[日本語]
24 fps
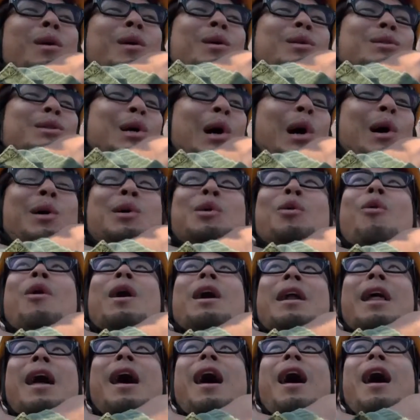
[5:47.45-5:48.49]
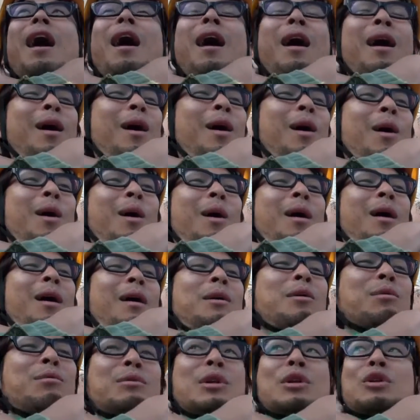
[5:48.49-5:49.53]
最後がね
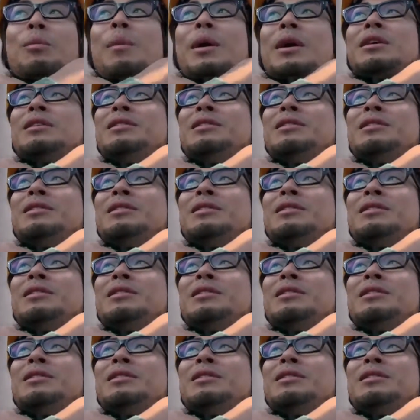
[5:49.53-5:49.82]
キュッて止まる